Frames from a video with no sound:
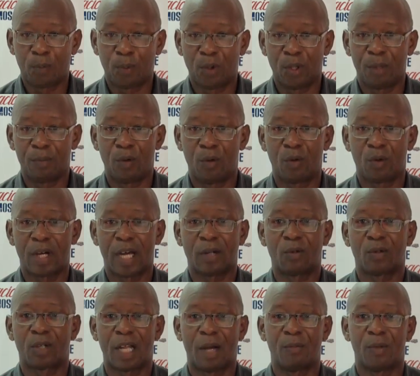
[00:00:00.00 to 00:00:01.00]
podemos
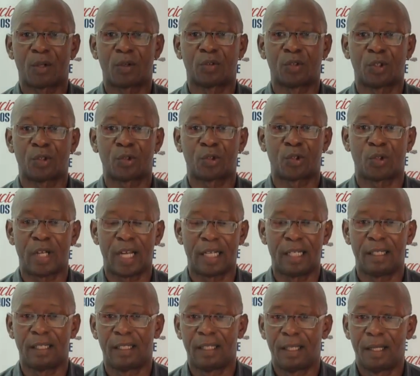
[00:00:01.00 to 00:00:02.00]
buscar un cambio
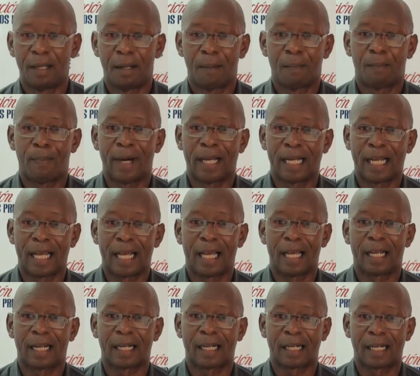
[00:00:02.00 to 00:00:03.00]
constitucional para
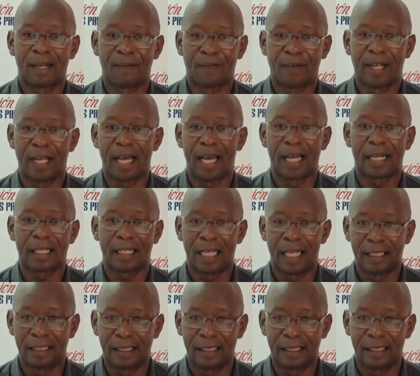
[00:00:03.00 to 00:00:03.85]
reflejar,